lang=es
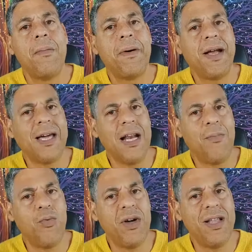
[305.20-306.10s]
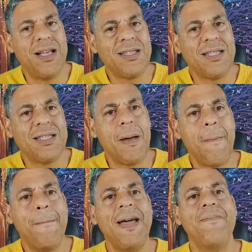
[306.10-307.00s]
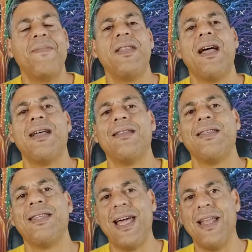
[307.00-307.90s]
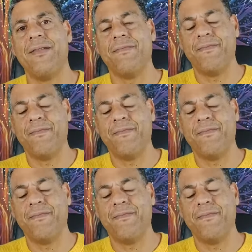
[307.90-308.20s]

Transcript: para que la puedas vender.